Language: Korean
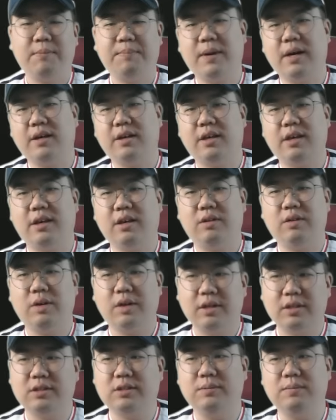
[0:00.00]
받게
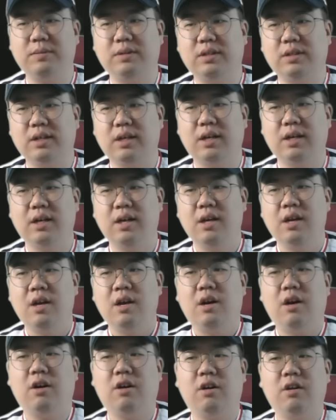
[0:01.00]
되겠습니다.
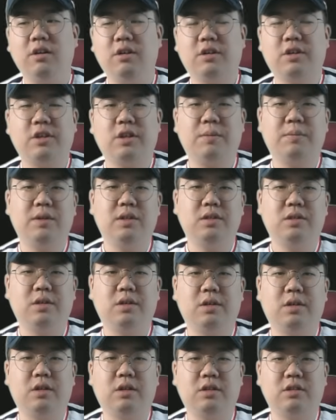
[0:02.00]
어, 이렇게
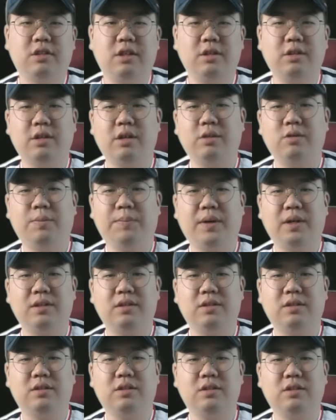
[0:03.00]
되면서 샌디에이고
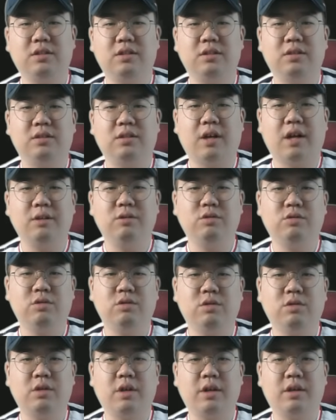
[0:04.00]
파드리스는
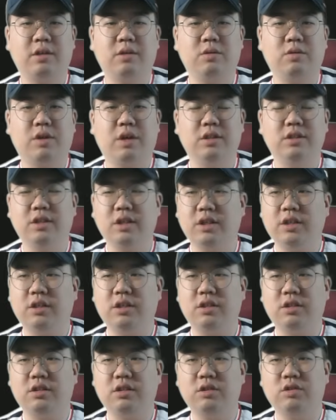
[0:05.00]
한국에게도
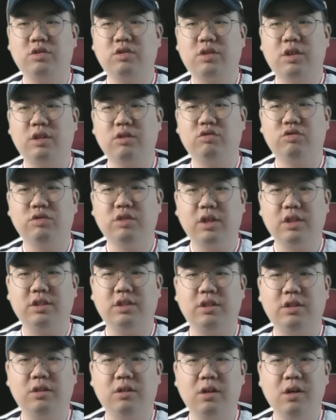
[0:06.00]
굉장히 친숙한
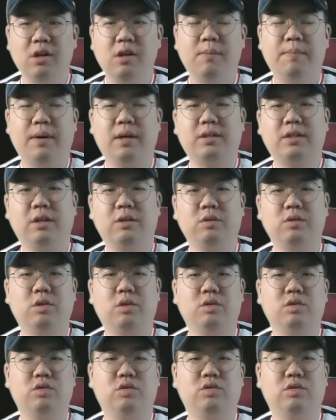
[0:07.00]
구단이에요. 박찬호
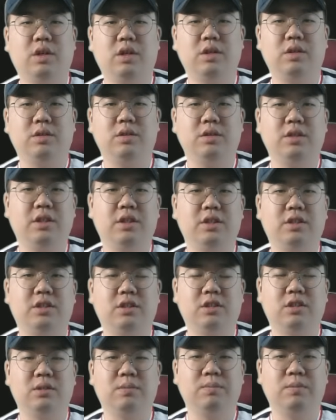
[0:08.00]
선수가 여기에
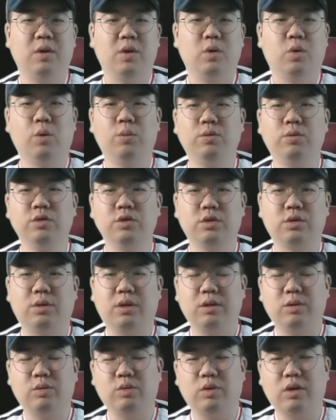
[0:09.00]
지금 고문으로
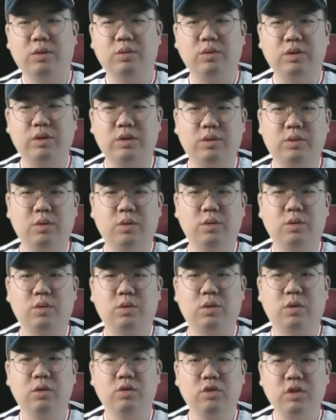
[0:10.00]
활동하고 있고
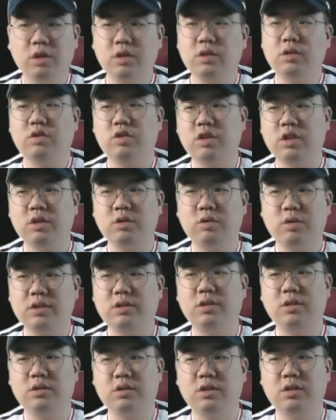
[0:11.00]
또 뛰어 뛰기도
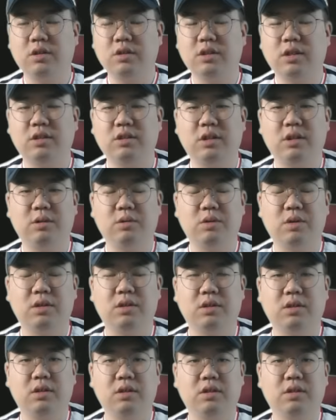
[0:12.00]
했었죠
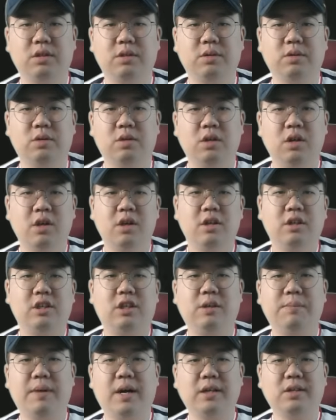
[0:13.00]
샌디에이고에서 그리고
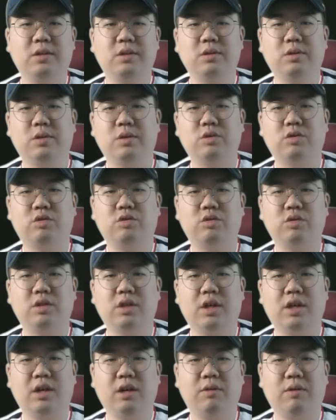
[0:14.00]
김하성
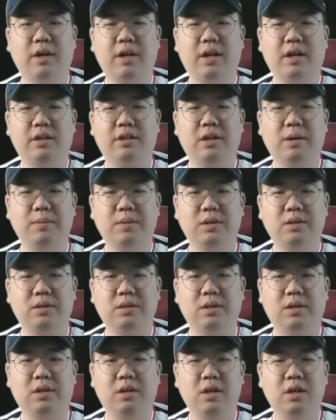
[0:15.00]
선수가 활약을
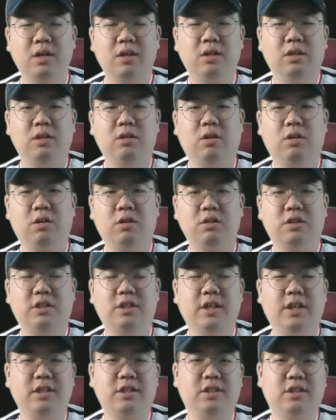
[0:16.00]
하면서 어,
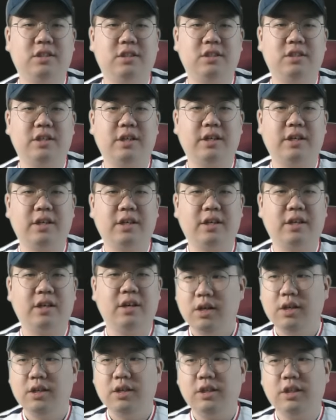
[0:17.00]
지난 시즌에
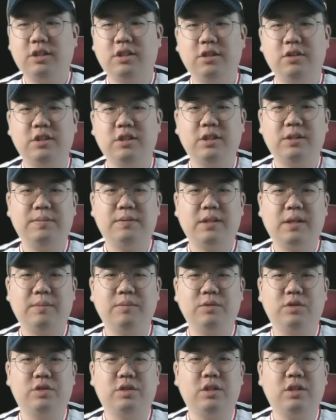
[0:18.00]

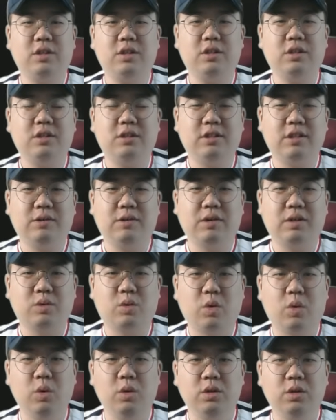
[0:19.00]
2023 유틸리티 자원
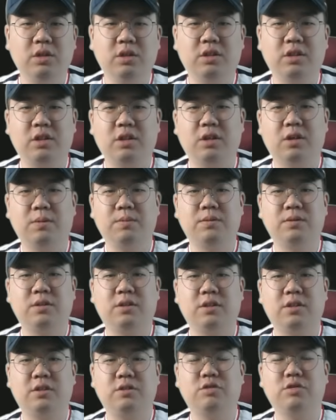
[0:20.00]
골드
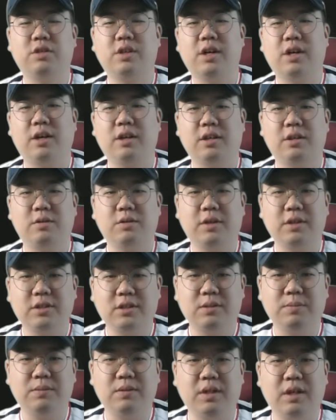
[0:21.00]
글러브를 수상하기도
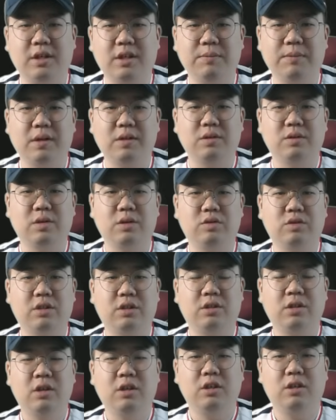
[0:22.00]
했습니다. 김하성
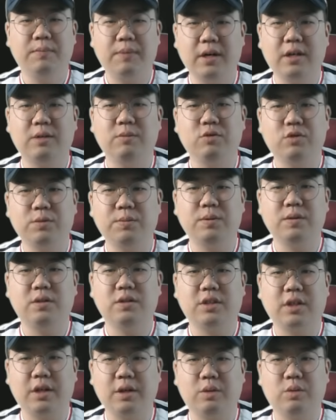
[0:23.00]
선수 그만큼 수비를
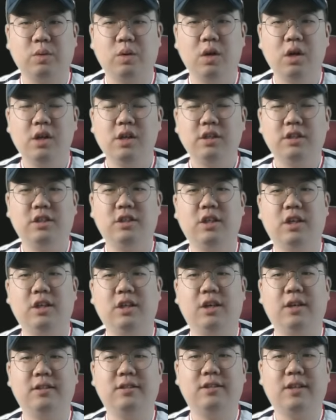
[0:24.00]
잘했고
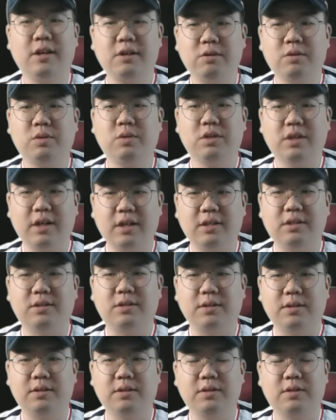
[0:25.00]
지난해에는 타격도
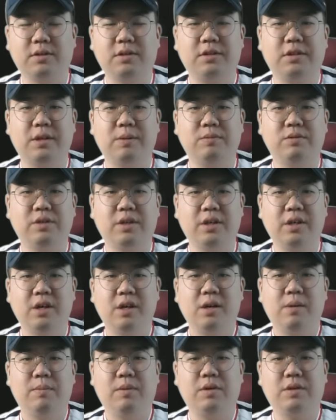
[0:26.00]
잘했어요. 그렇기 때문에
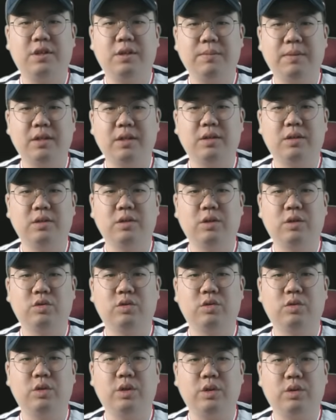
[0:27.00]
어, 김하성
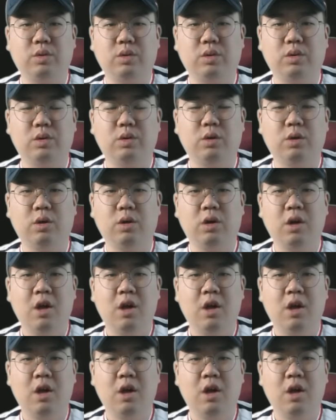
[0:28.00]
선수도 있고 또